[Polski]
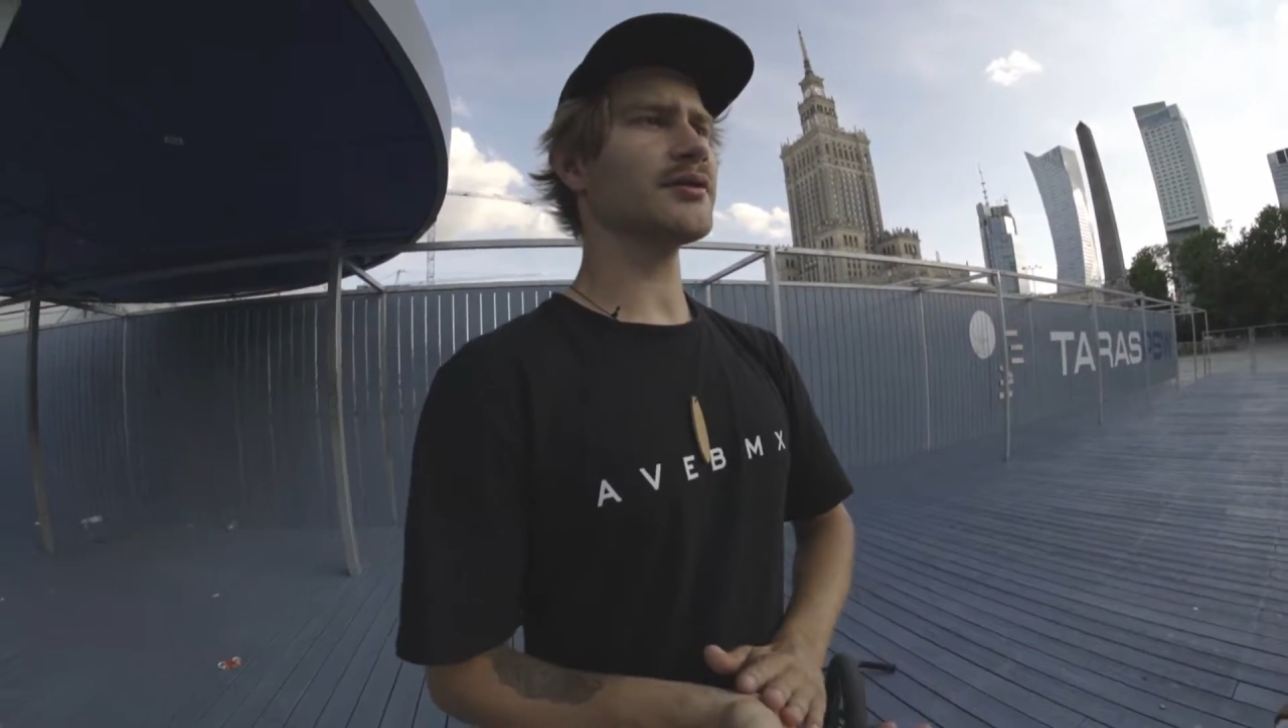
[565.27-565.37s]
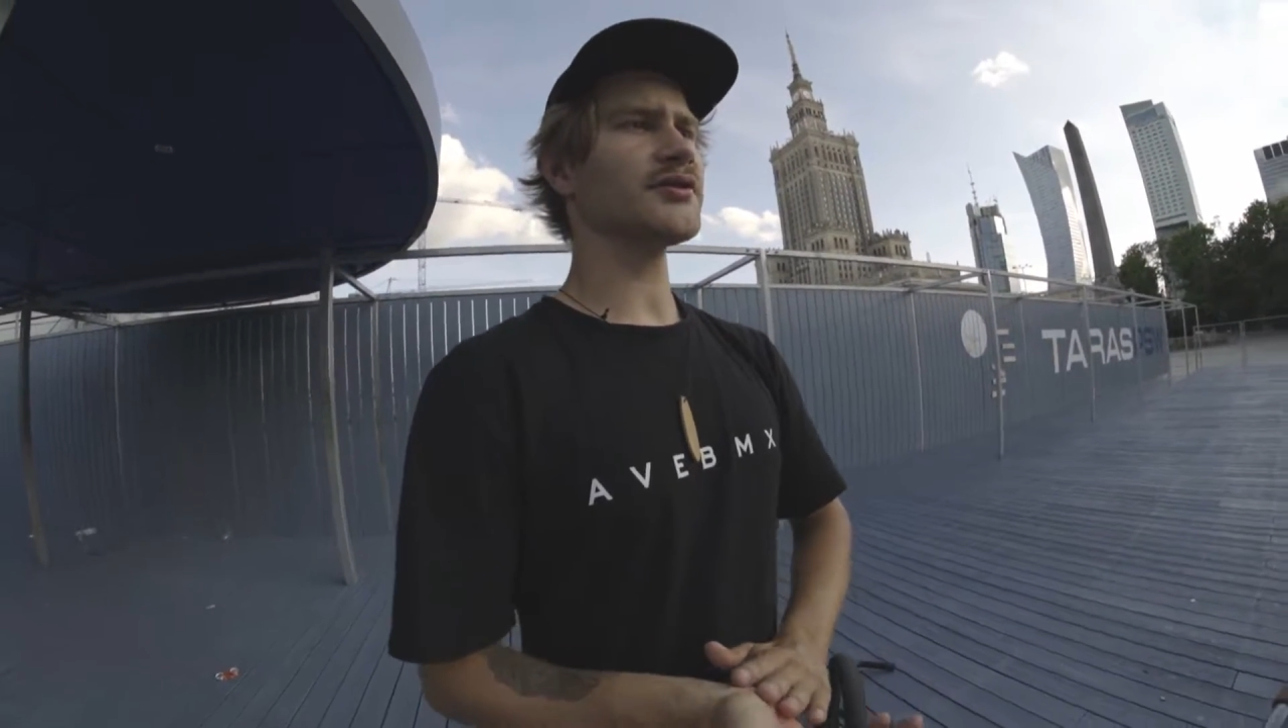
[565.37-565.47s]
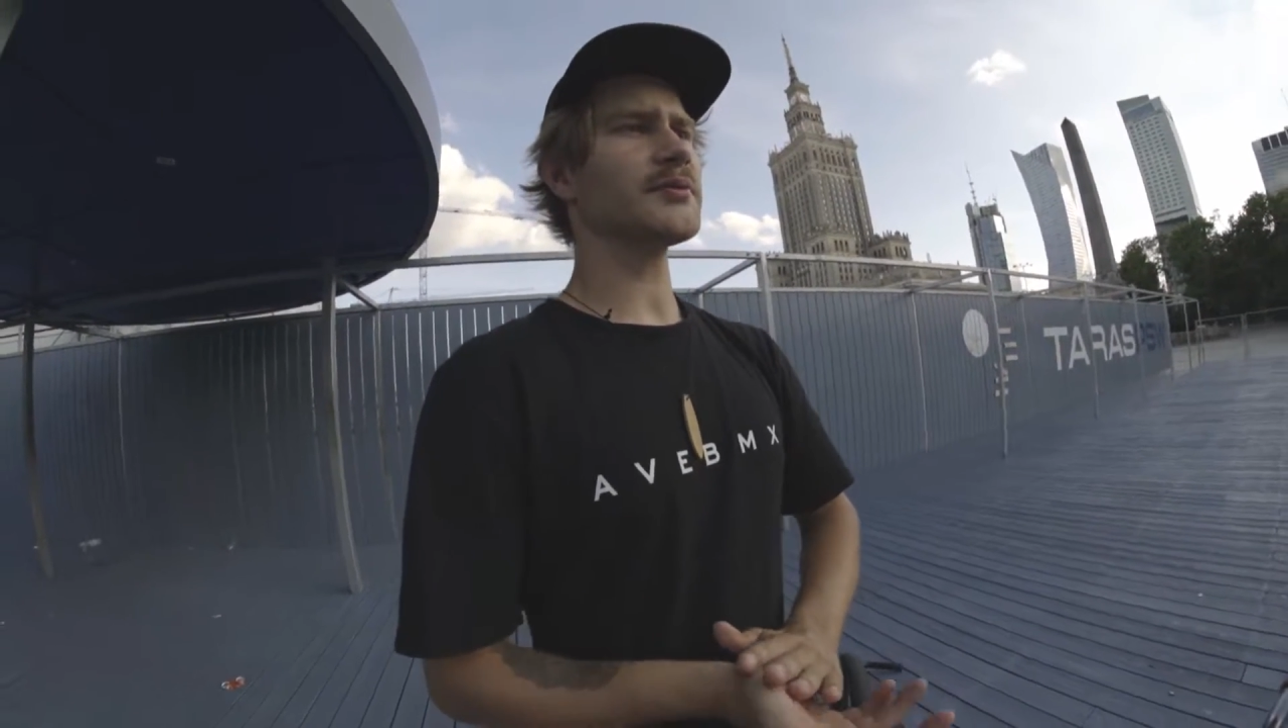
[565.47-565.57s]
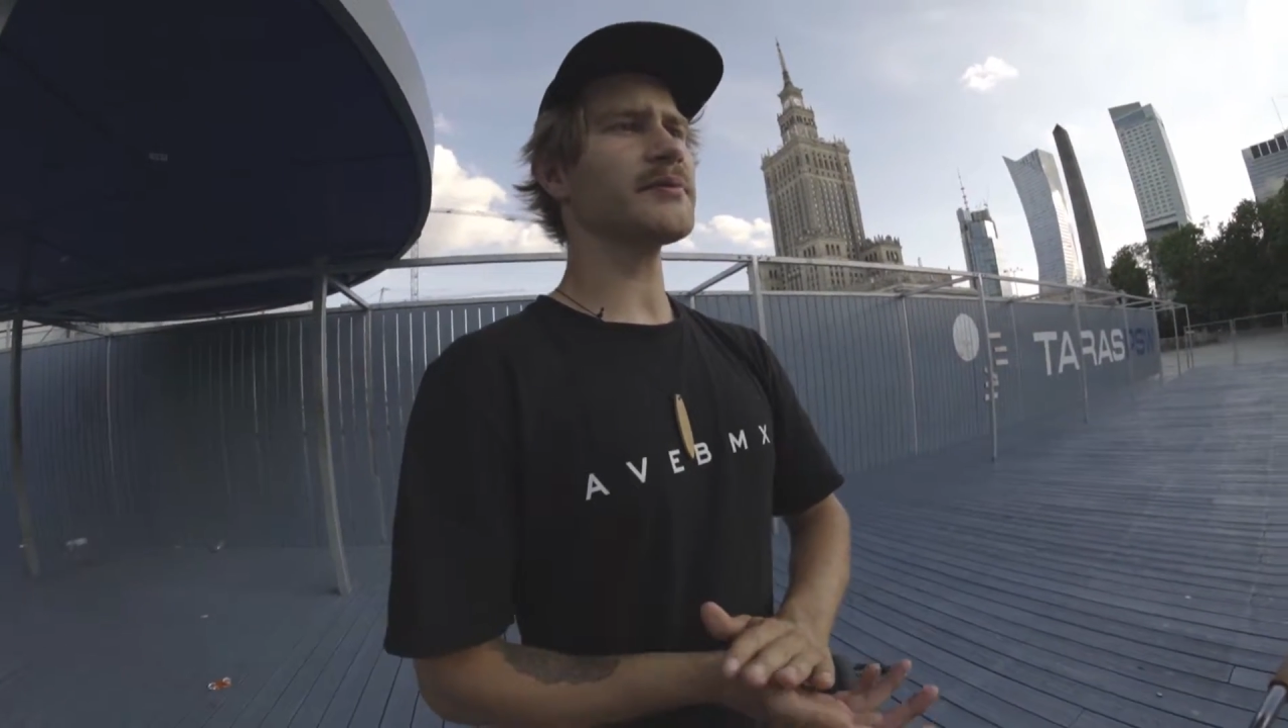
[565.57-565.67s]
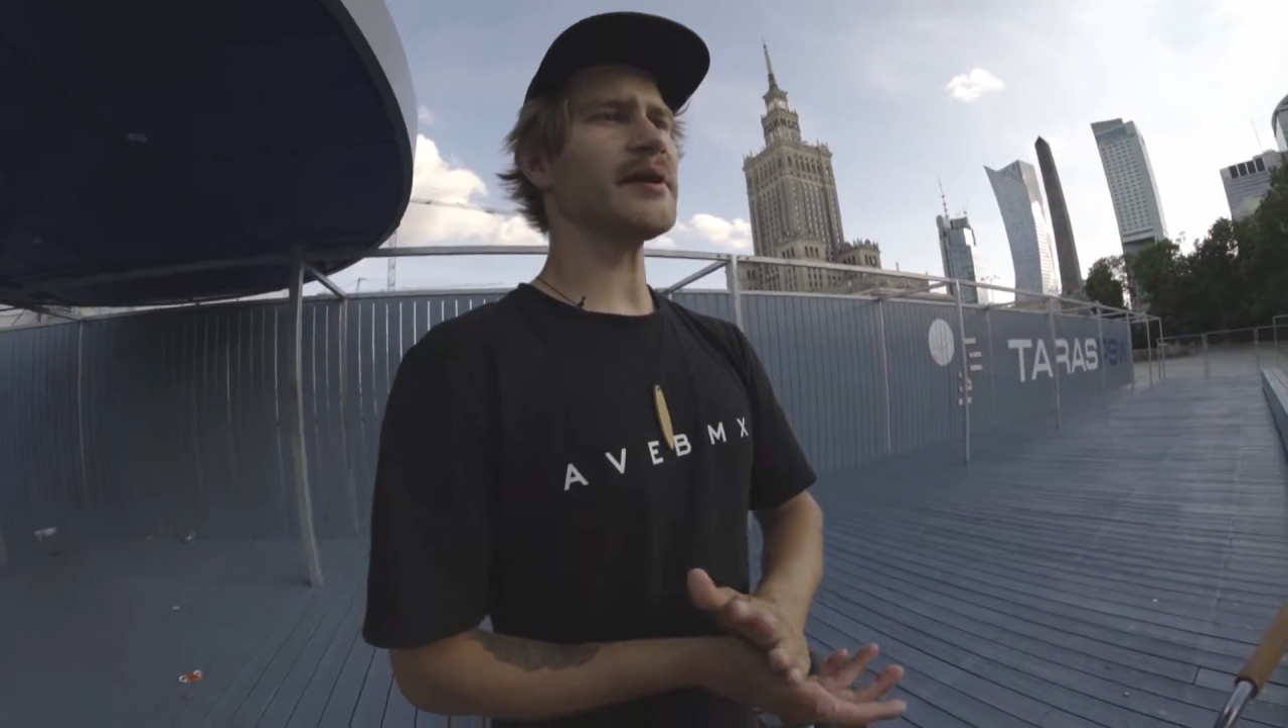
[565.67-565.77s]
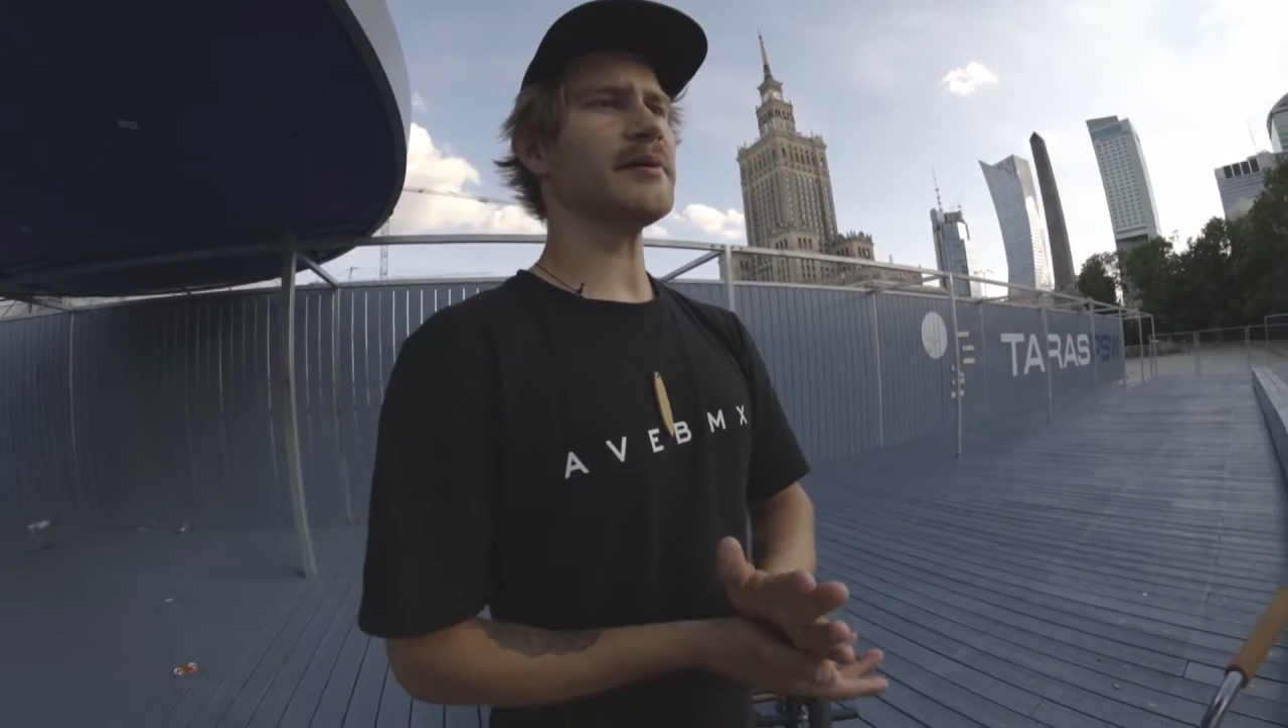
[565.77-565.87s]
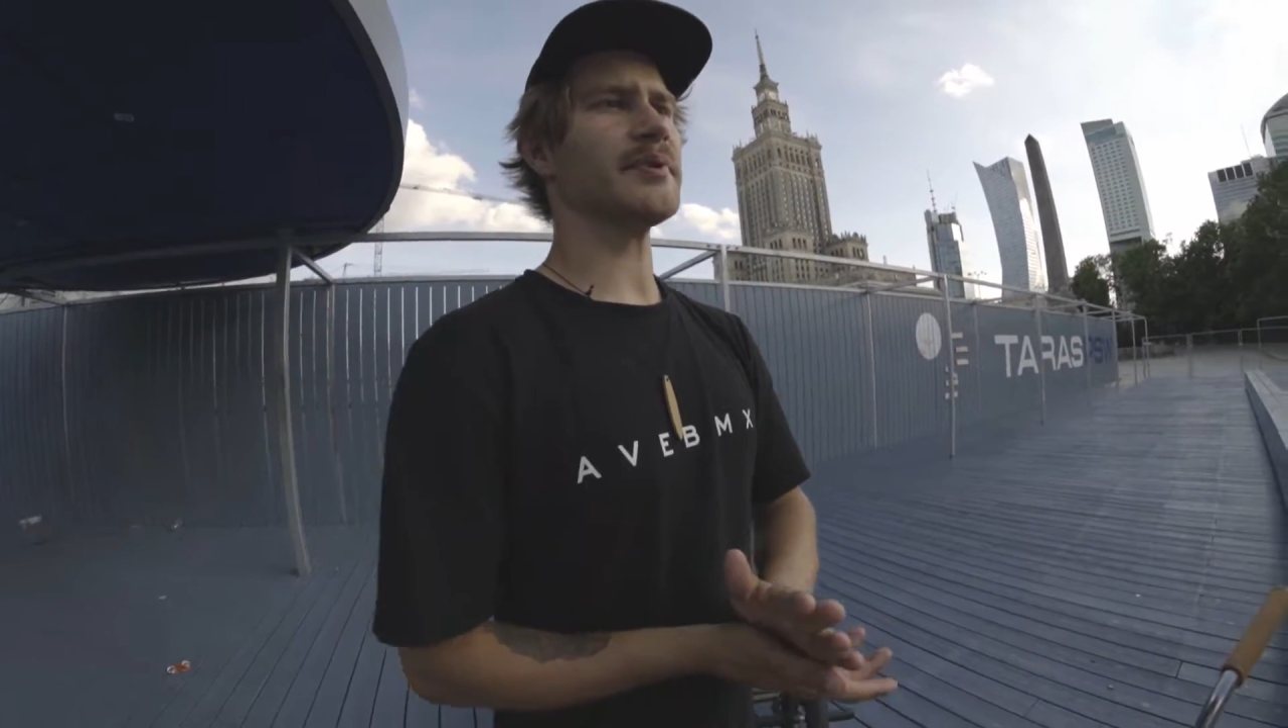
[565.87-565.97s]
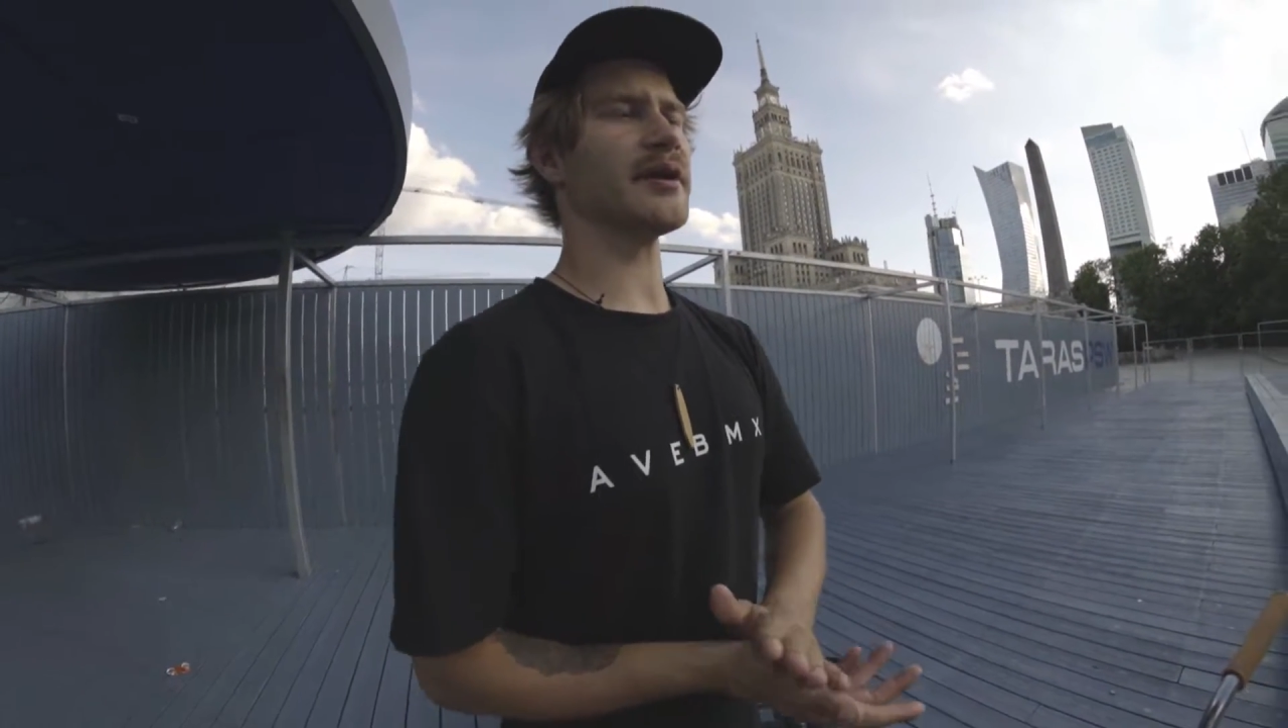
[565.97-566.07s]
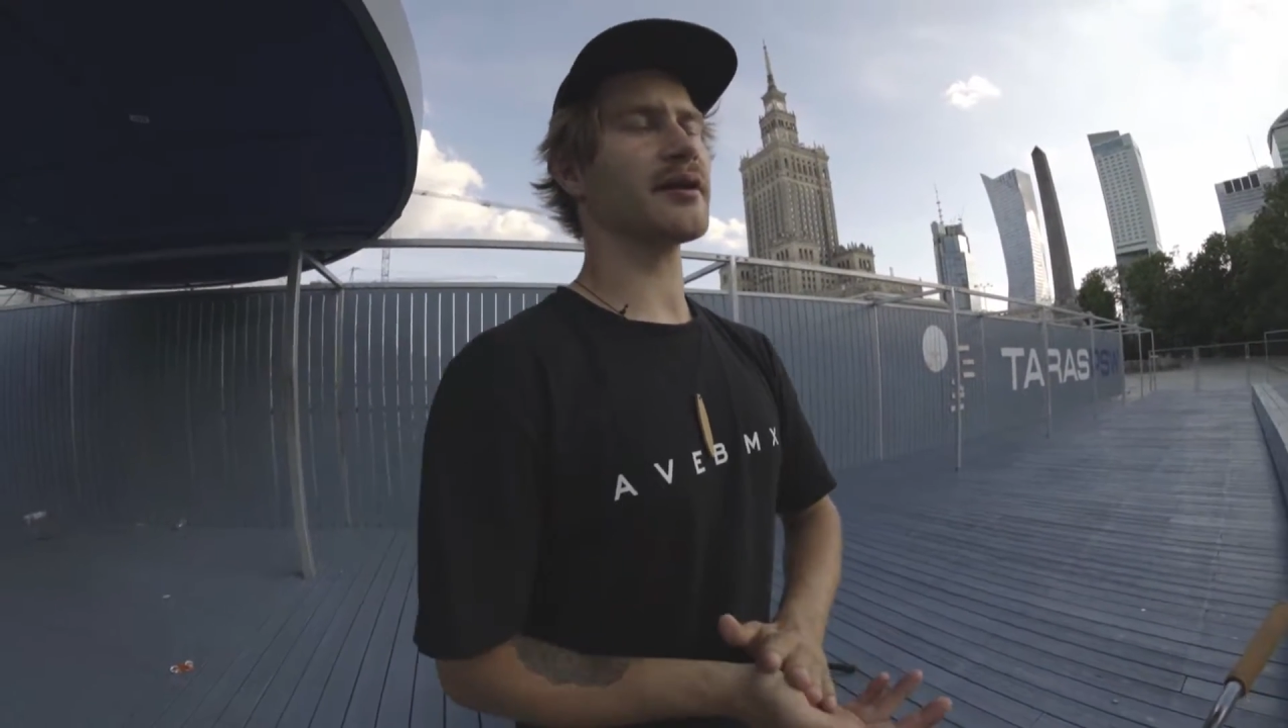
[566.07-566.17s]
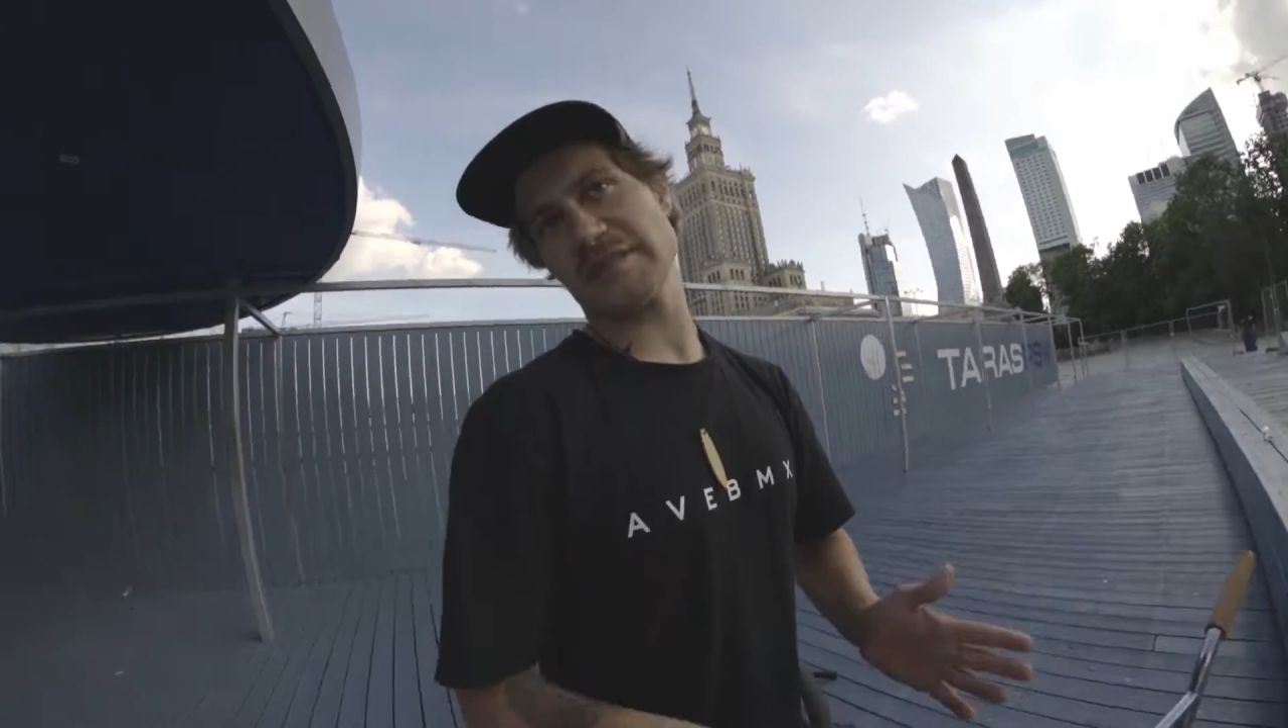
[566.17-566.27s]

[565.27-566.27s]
Nie no, spróbujemy parę